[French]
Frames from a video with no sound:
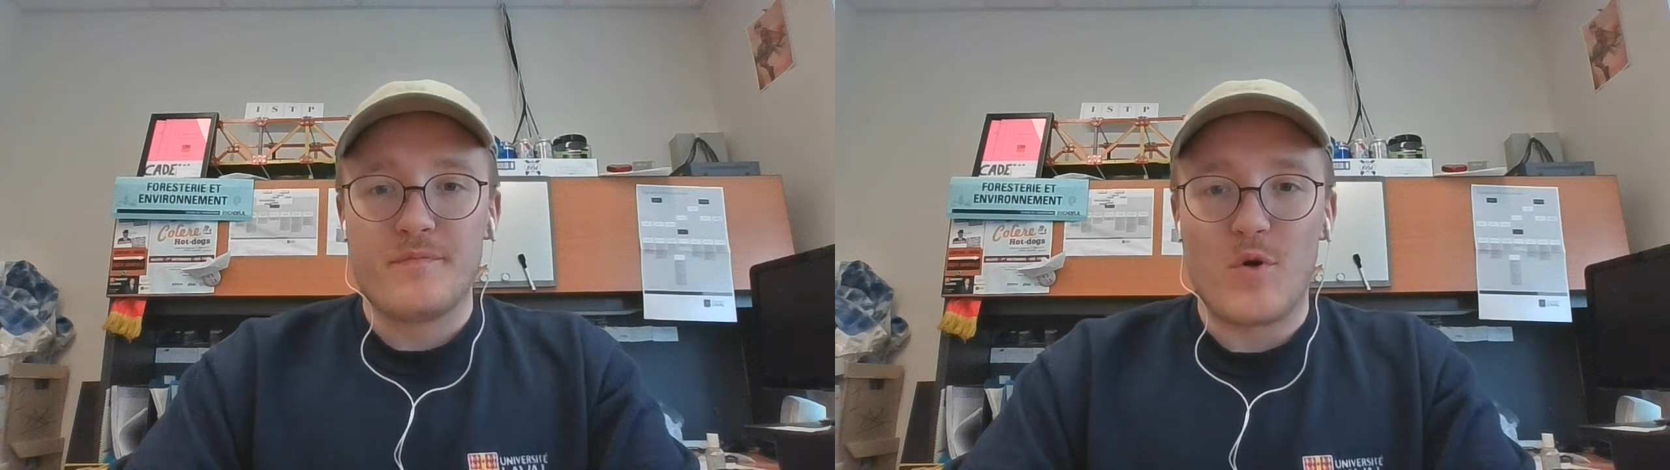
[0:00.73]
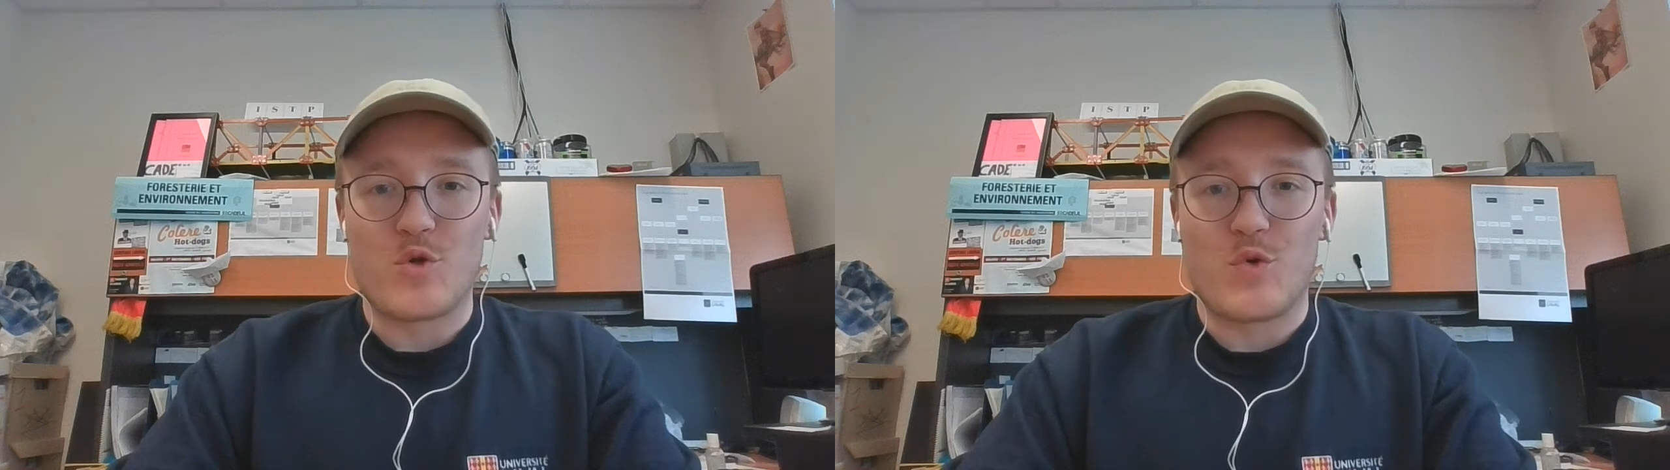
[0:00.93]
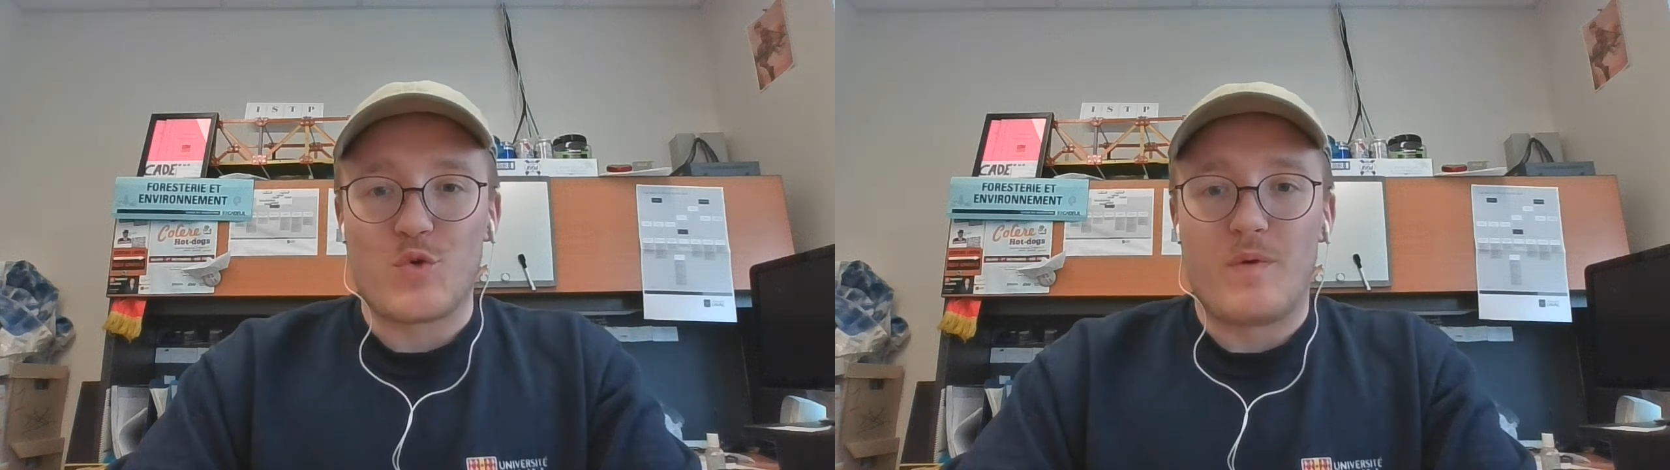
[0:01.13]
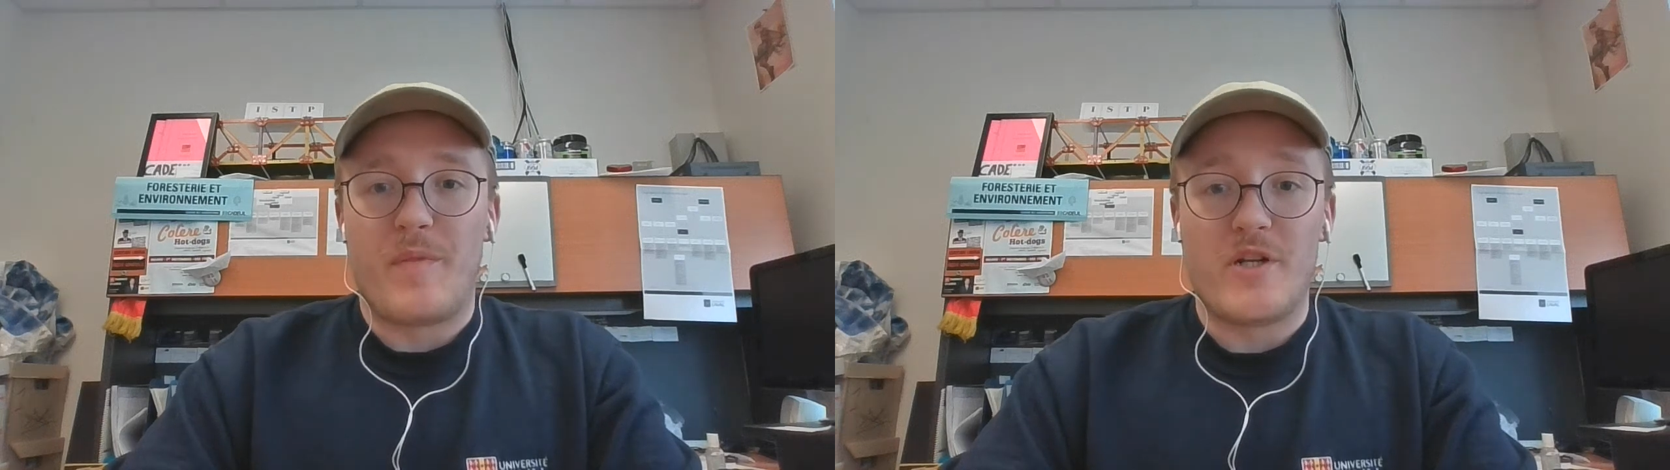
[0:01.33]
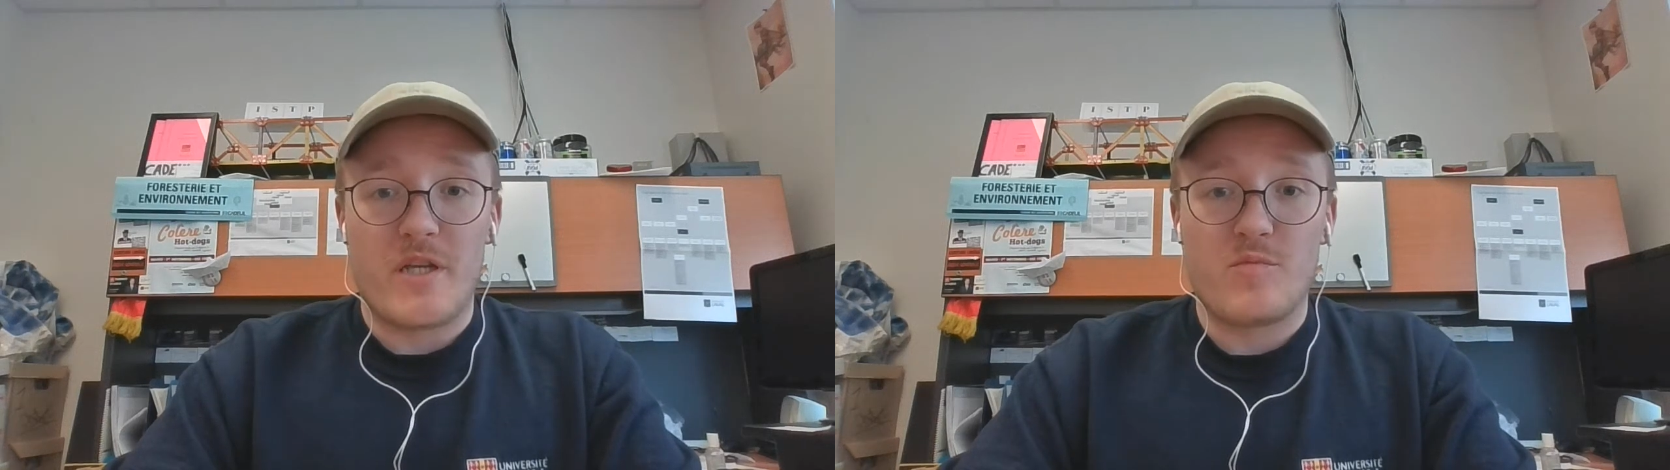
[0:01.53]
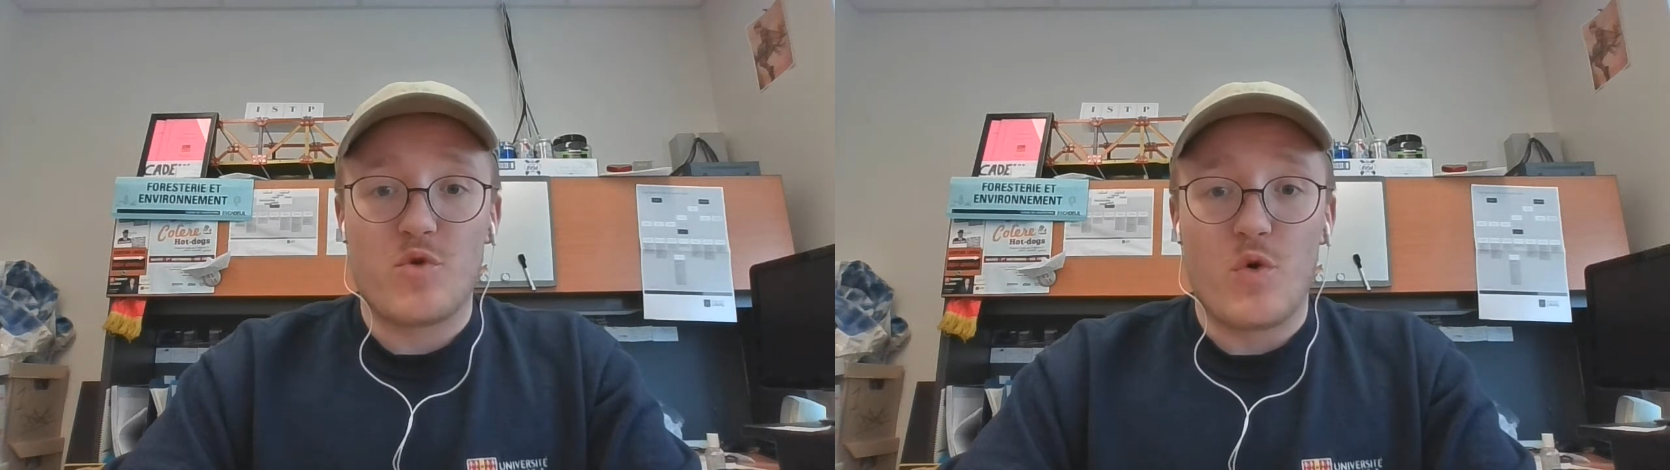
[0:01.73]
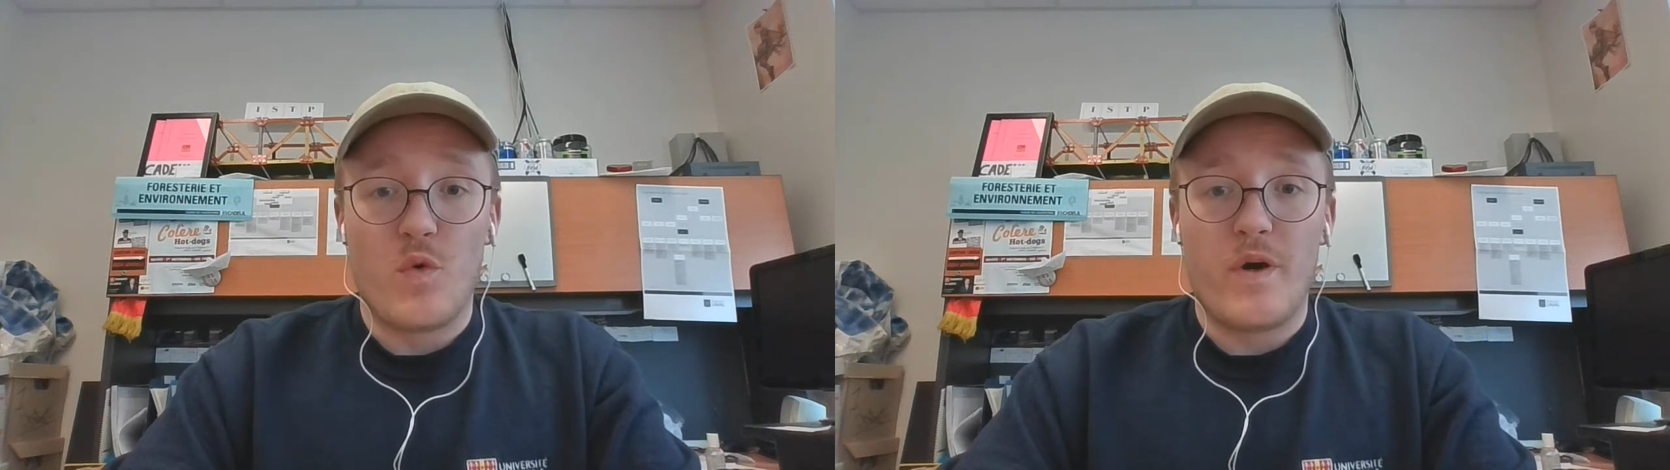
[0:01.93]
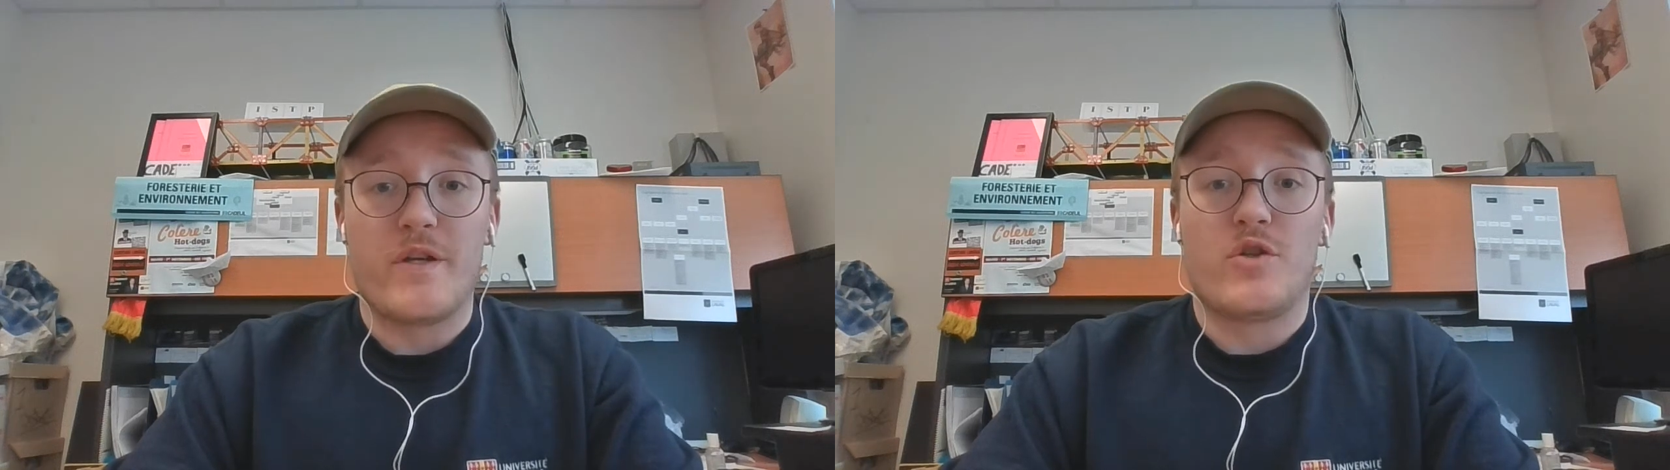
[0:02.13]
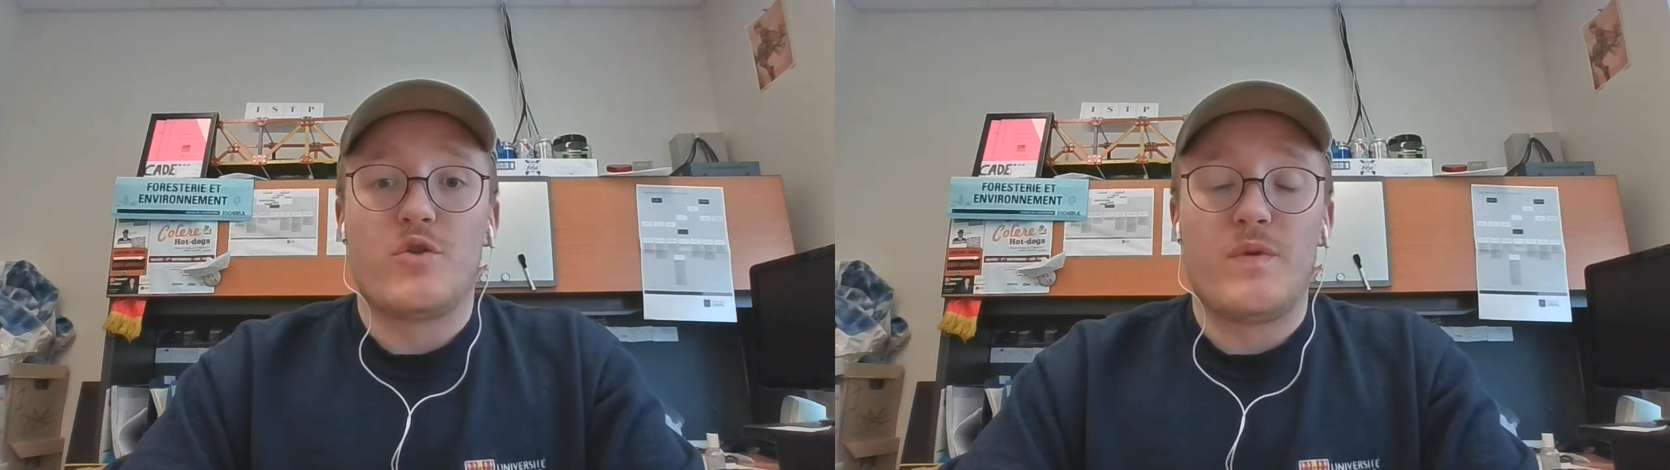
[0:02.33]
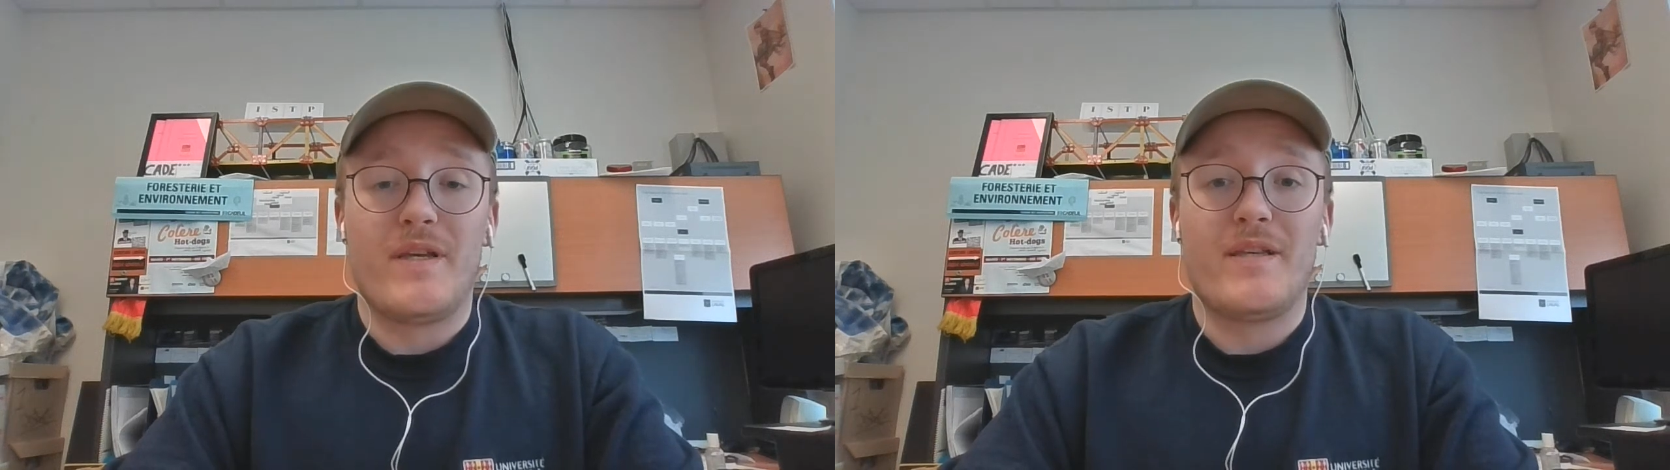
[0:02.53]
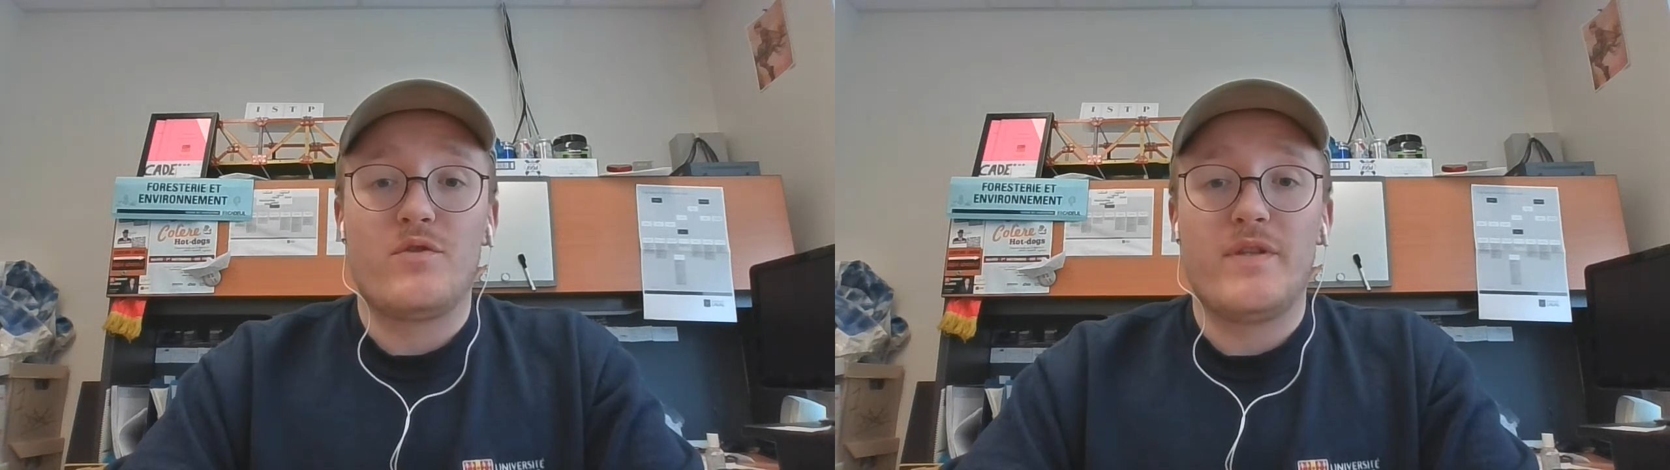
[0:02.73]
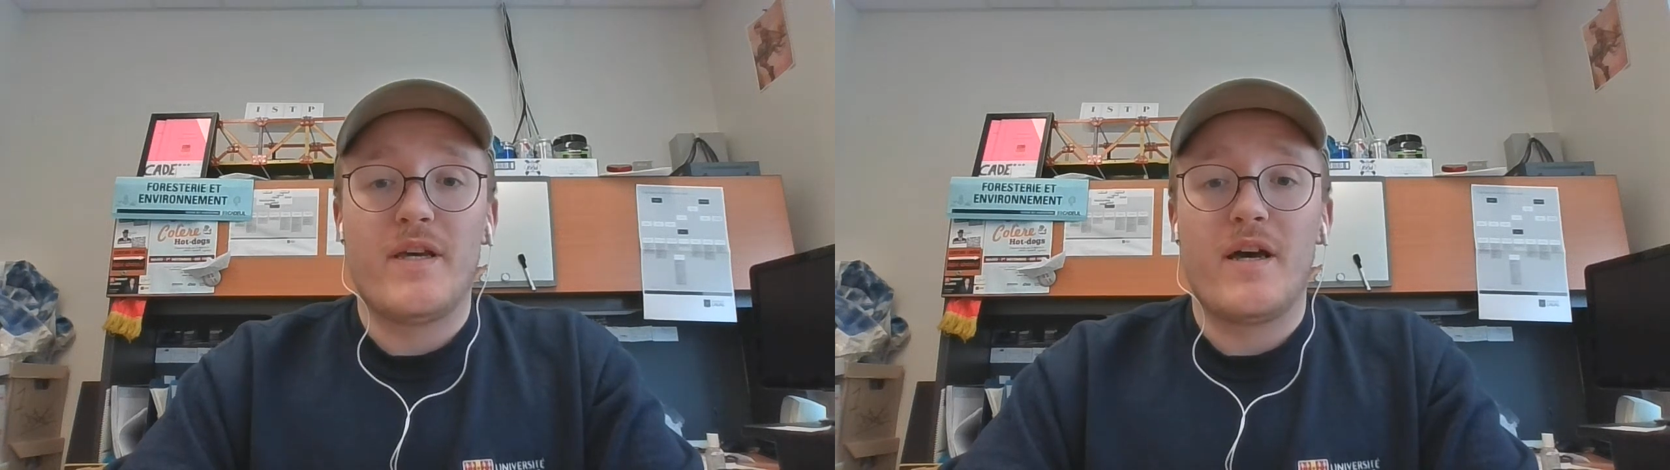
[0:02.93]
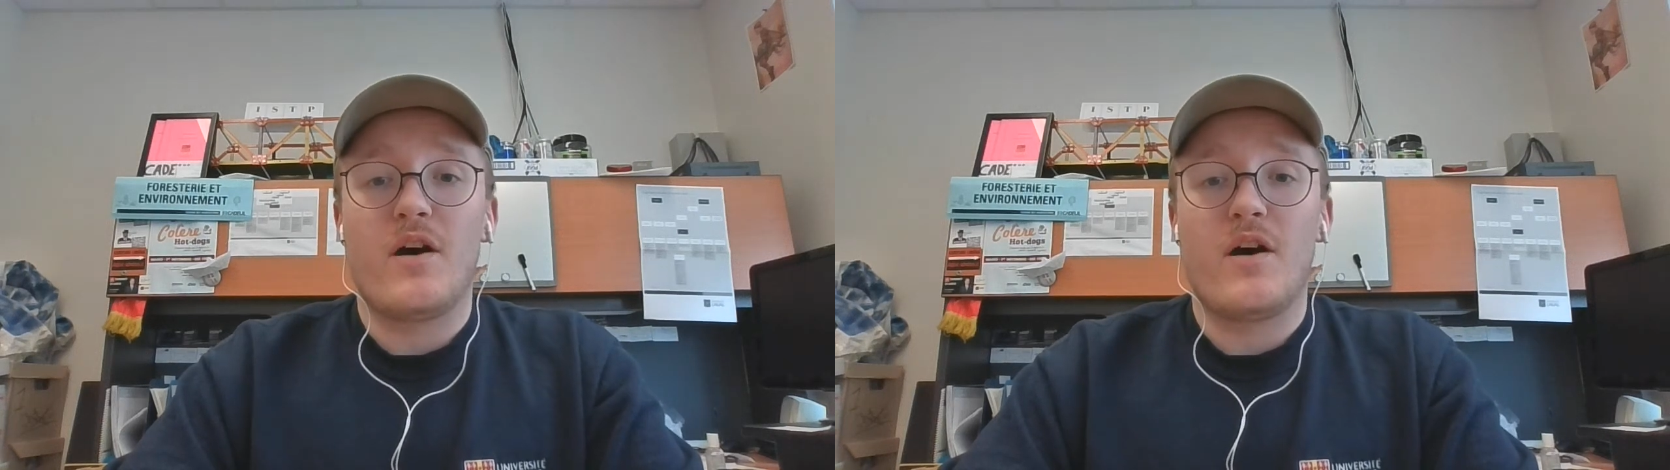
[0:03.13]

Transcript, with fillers: Bonjour, je m'appelle James Boudreau et je suis étudiant